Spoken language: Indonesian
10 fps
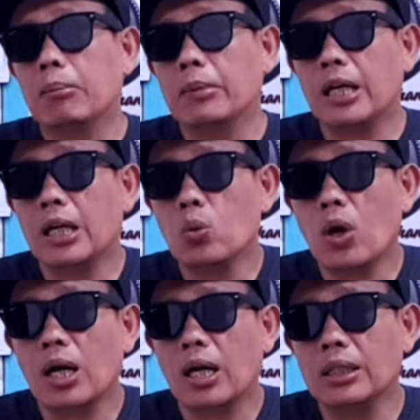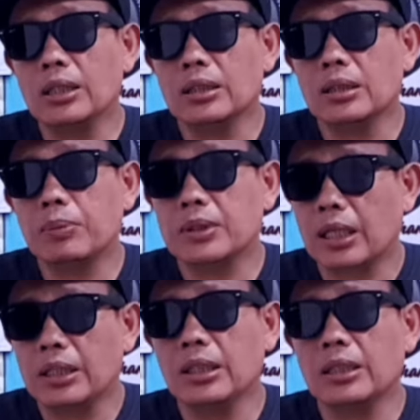menang dua kali uh,
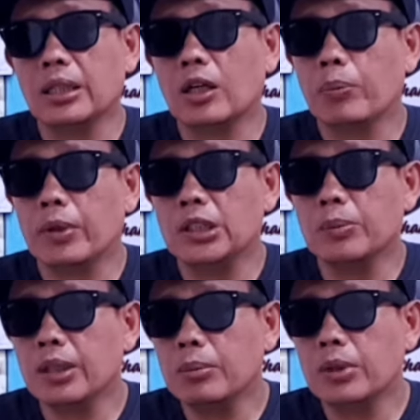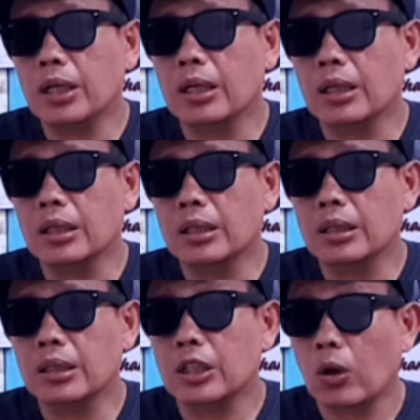pertandingannya kalau Persib kan menang
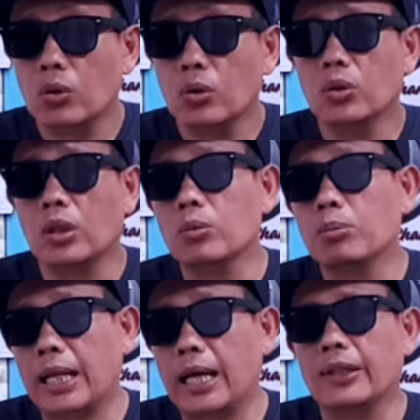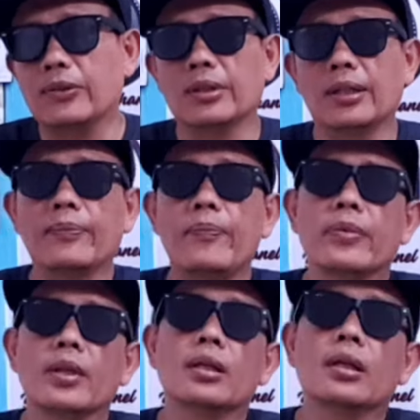draw dulu lah menang gitu kan
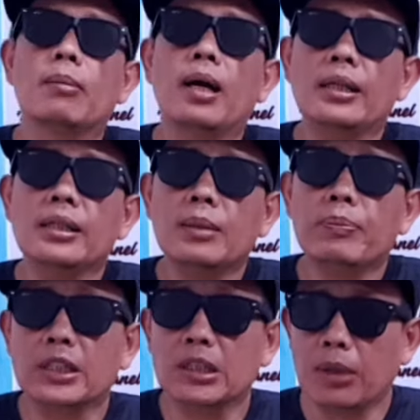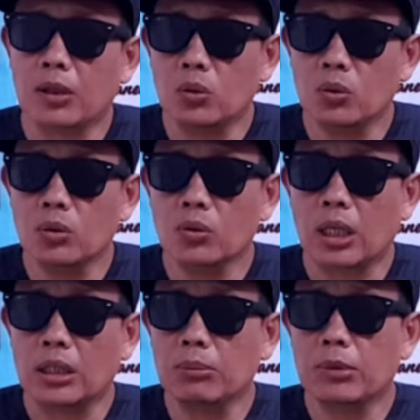makanya Persib Bandung
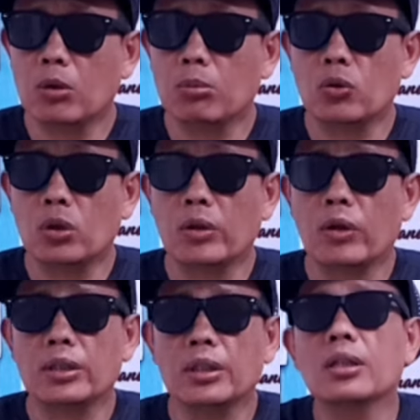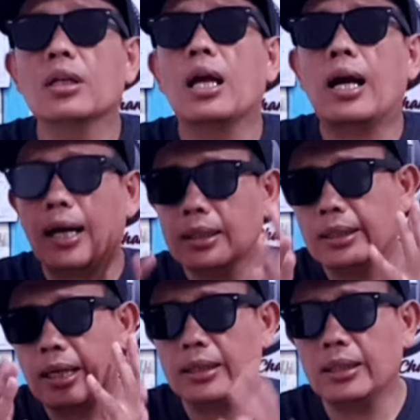nanti melawan Madura United
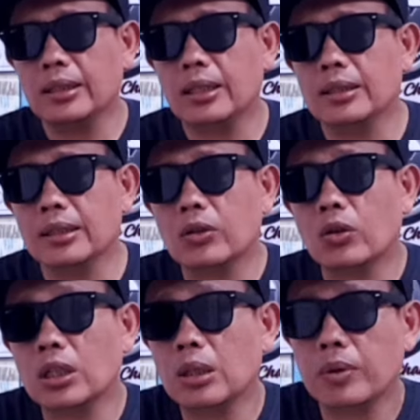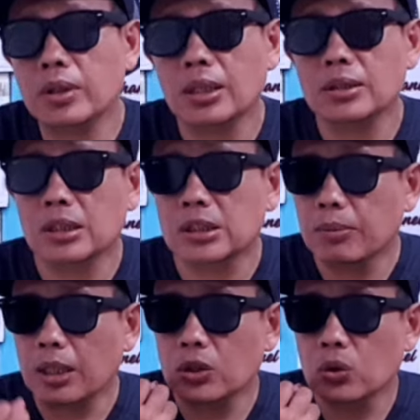hati-hati ya dengan kolektivitas dan
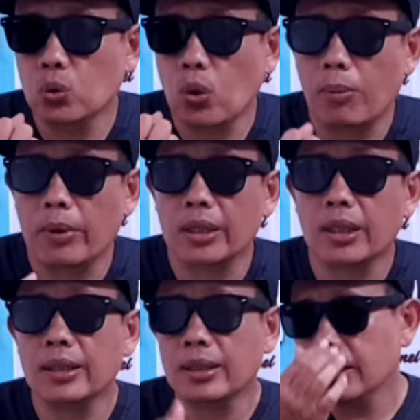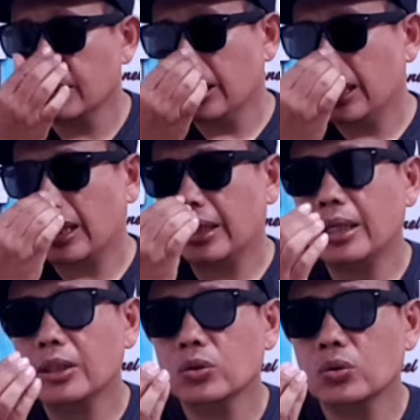semangat juang mereka ya
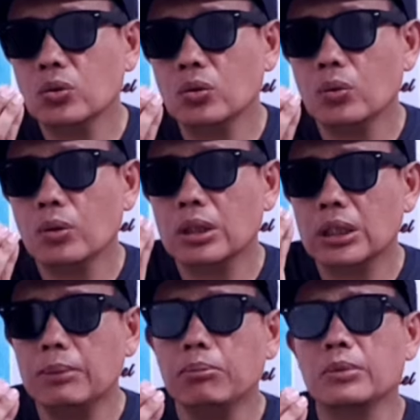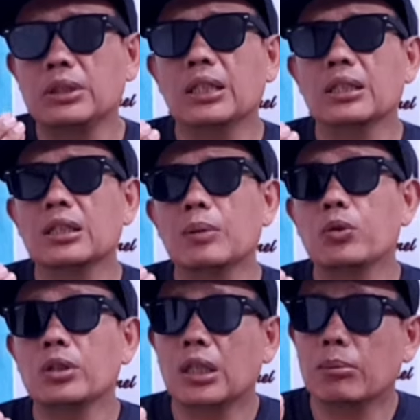karena justru tim yang
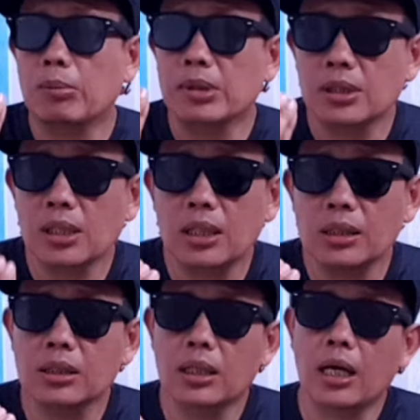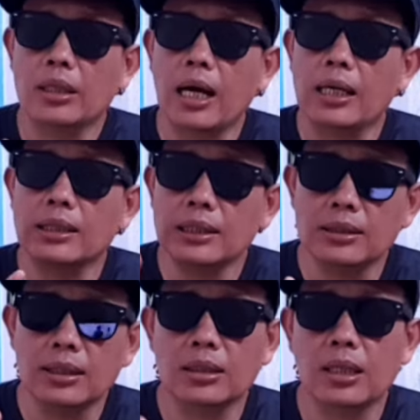tidak punya nama besar tidak ada artis
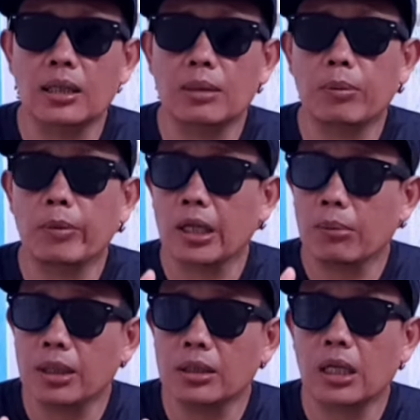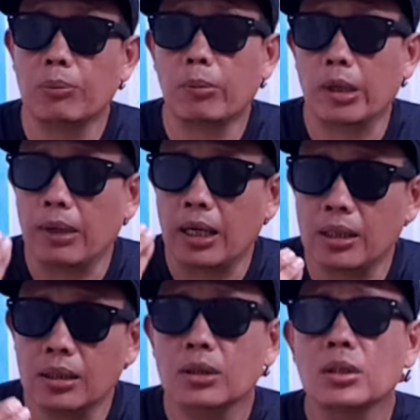ya tidak ada pemain hebat tidak ada pemain
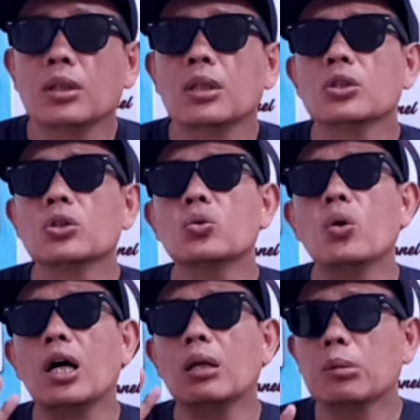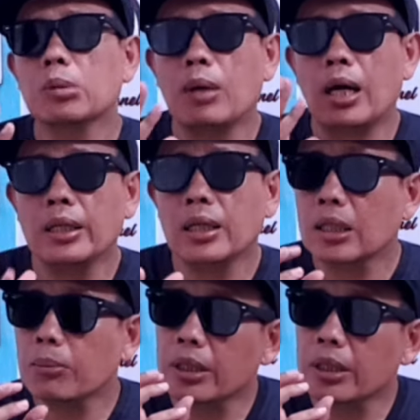mahal justru akan lebih berbahaya karena